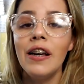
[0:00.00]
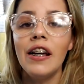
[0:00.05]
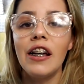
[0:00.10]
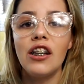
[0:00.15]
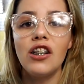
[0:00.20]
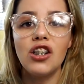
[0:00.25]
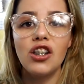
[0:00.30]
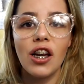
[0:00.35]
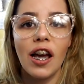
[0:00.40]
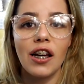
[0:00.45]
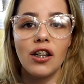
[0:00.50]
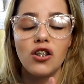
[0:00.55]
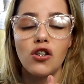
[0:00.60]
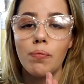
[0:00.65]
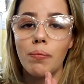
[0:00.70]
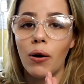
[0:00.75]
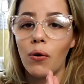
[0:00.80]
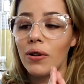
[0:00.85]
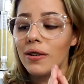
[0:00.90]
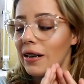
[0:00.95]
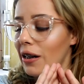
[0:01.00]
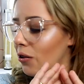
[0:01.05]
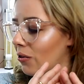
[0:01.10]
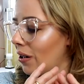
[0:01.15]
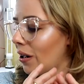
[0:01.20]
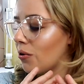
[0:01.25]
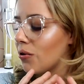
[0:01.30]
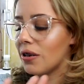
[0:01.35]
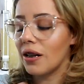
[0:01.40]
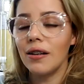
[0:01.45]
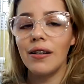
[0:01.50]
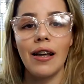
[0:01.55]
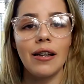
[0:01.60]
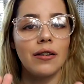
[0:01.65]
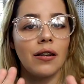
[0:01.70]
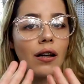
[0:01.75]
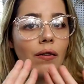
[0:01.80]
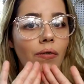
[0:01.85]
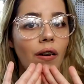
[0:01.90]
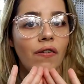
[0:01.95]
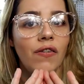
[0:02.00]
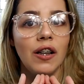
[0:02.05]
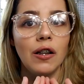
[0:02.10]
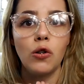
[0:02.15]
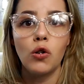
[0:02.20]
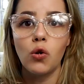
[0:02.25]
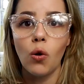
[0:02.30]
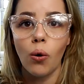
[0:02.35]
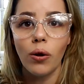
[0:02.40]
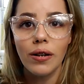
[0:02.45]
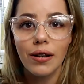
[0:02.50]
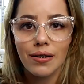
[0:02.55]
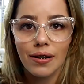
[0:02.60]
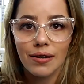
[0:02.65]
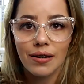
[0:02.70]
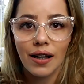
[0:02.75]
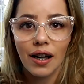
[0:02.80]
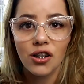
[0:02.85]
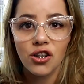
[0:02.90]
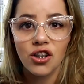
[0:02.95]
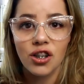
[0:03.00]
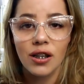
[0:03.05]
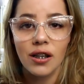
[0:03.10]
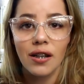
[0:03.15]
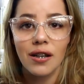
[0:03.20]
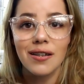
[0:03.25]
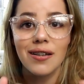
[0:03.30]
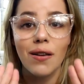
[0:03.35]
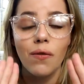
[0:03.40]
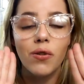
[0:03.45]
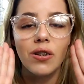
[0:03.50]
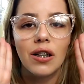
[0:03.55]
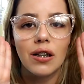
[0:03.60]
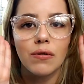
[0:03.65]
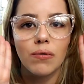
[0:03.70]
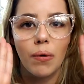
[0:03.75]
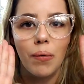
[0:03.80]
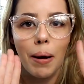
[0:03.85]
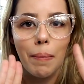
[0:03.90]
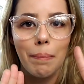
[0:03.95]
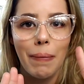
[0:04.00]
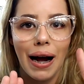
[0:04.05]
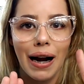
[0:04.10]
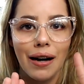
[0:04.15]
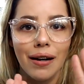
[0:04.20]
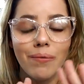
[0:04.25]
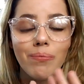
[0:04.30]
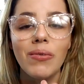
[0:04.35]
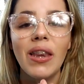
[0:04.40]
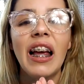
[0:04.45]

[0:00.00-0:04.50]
E, gente, uma coisa que eu tenho certeza que vai vir em todas as caixinhas e vocês vão amar.